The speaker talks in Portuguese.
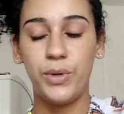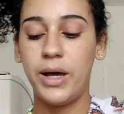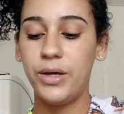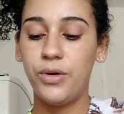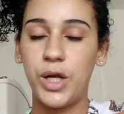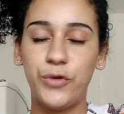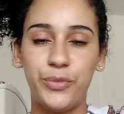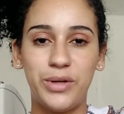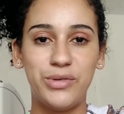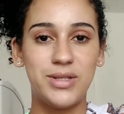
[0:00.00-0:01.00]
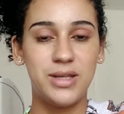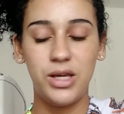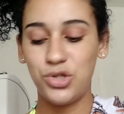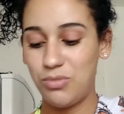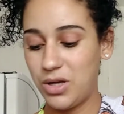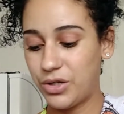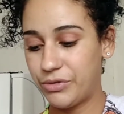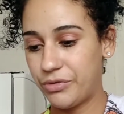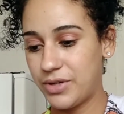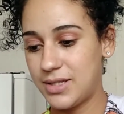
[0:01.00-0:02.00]
aí eu gravo pra vocês como é que eu vou
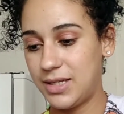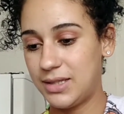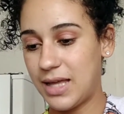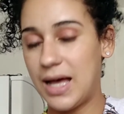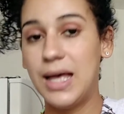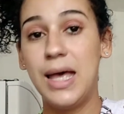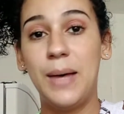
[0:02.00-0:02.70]
fazer, tá?